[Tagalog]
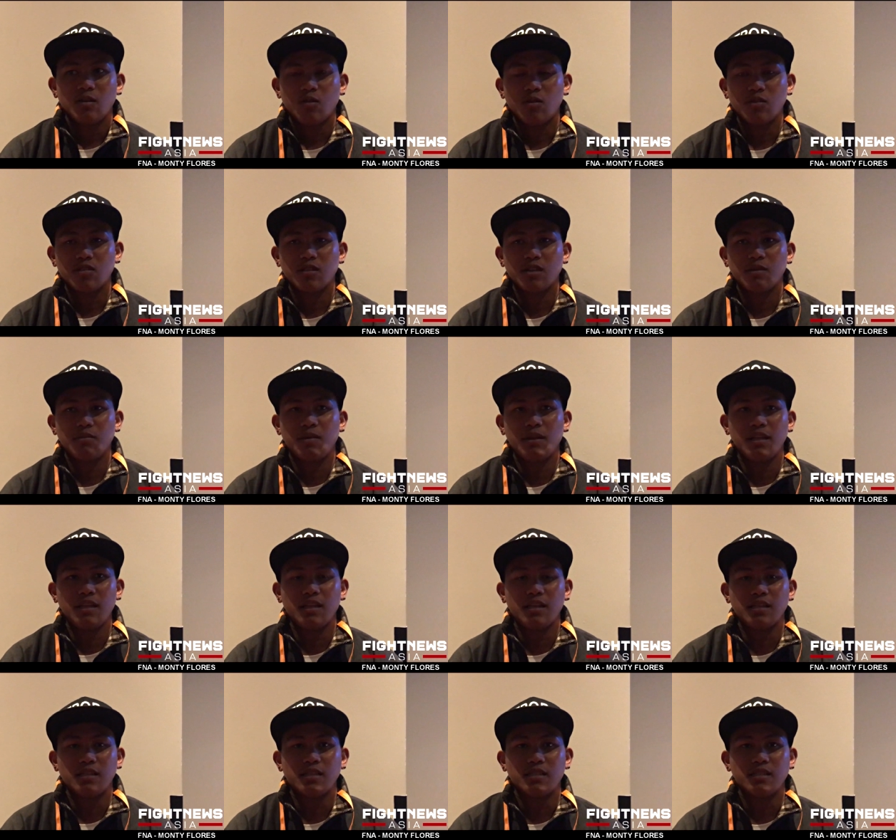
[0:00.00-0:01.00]
Oscar
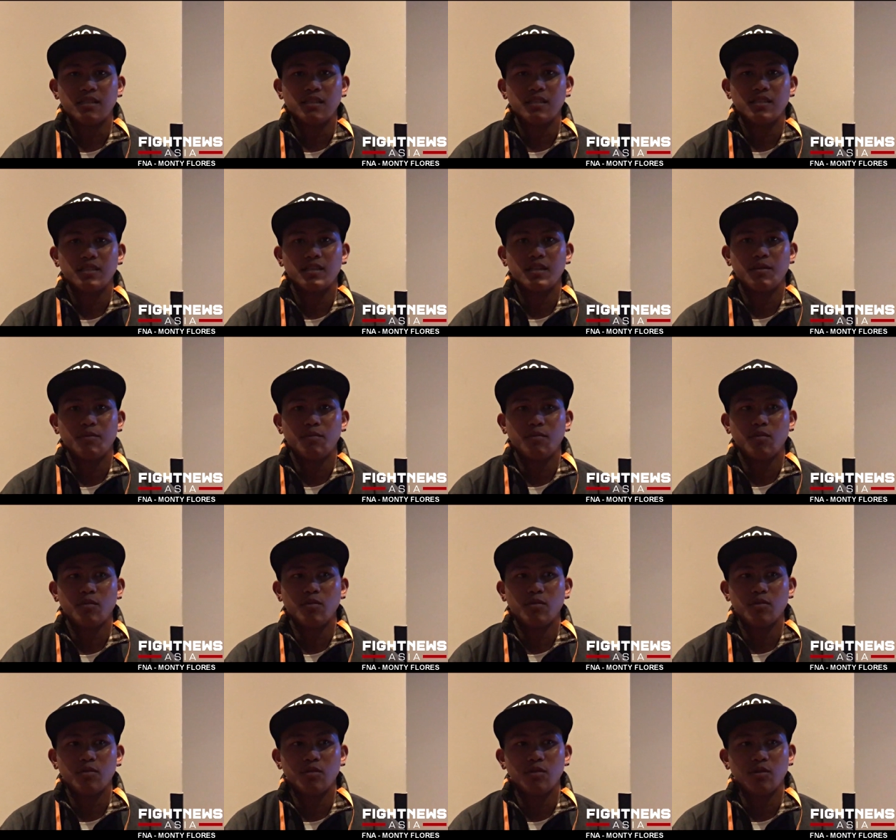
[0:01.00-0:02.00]
Valdez.
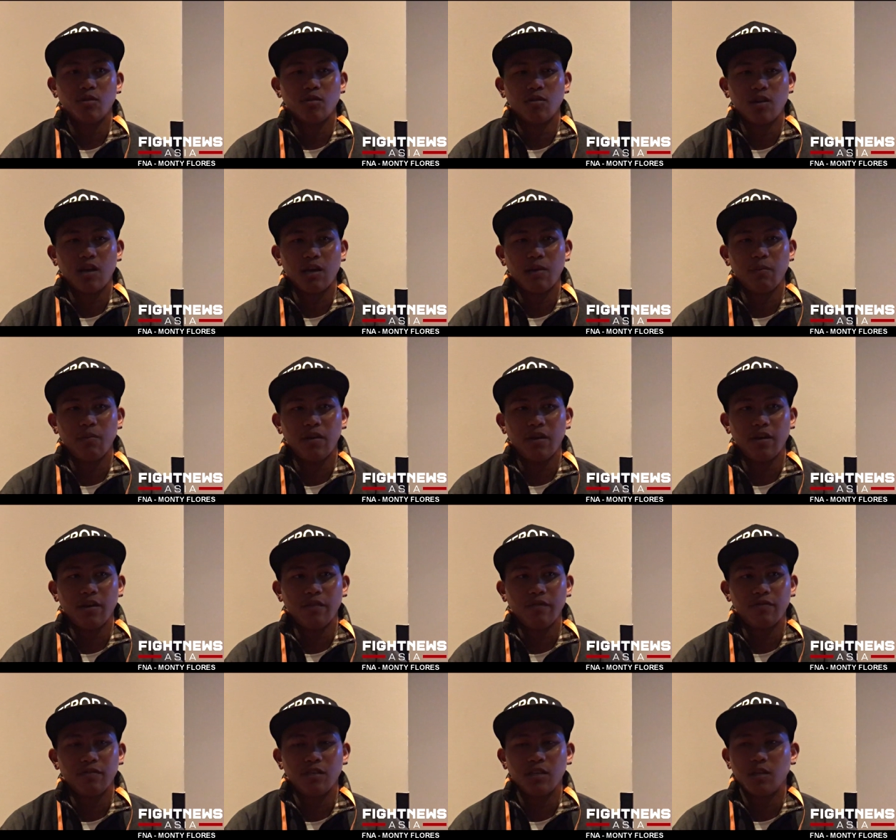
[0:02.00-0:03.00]
Tapos yung
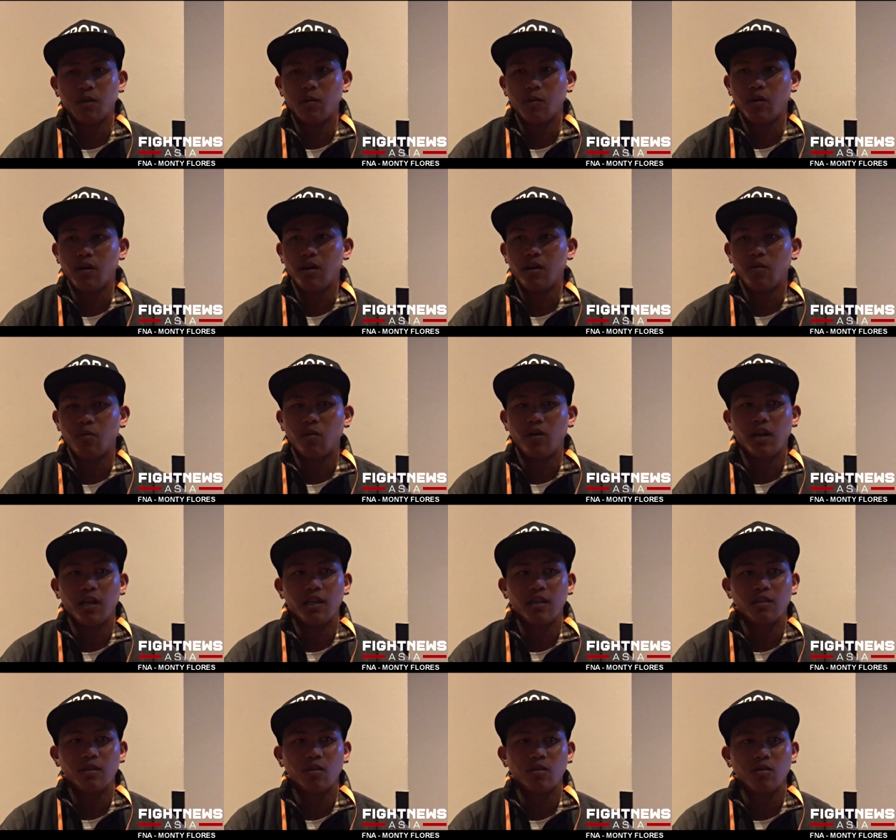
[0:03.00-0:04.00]
IBF, si eh,
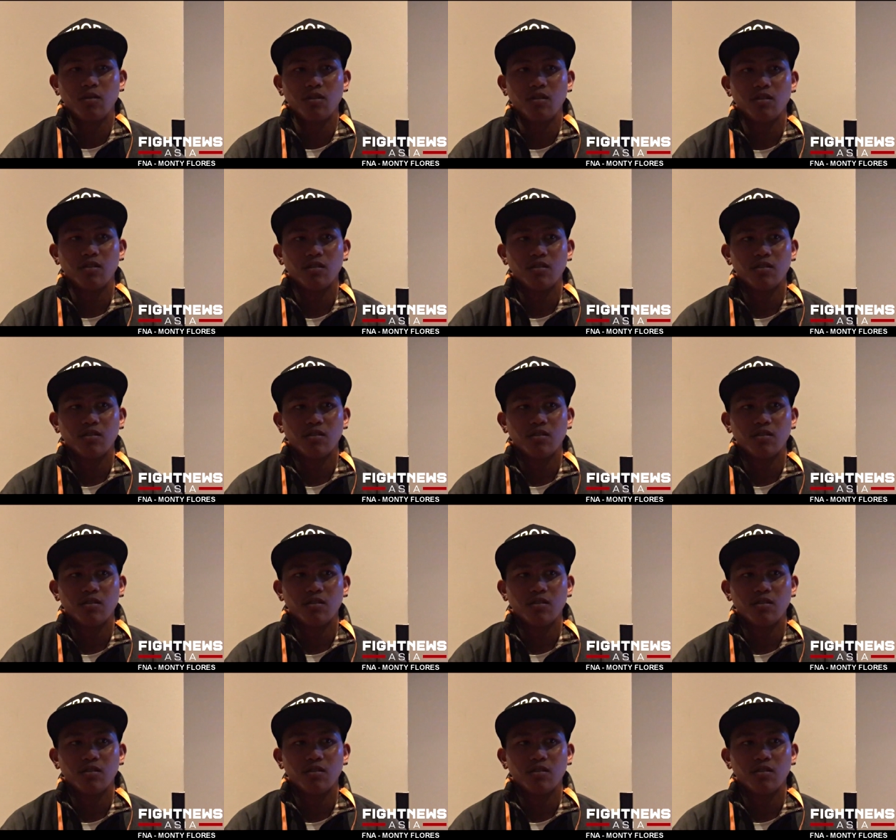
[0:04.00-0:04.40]
Warlington.